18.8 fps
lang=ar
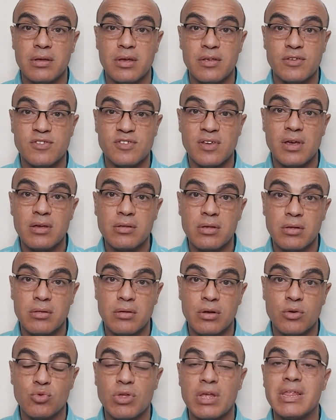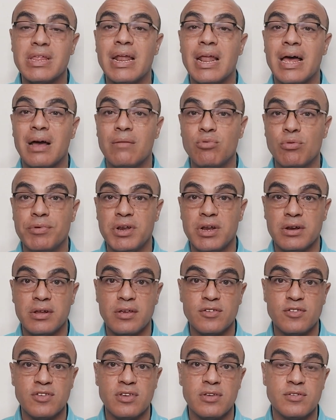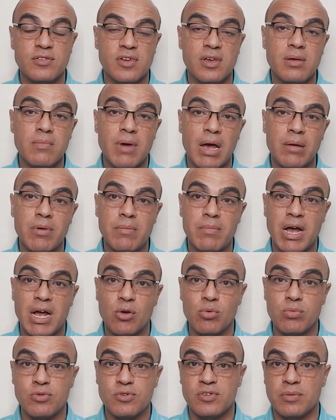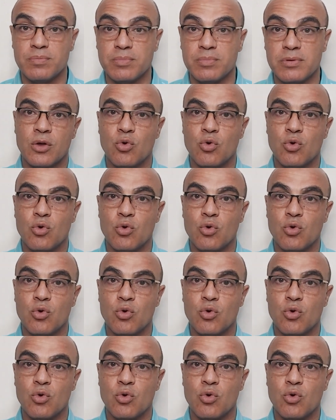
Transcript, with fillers: ازاي تقدروا تتلاعبوا بالنرجسي زي ما عمل معاكم بالظبط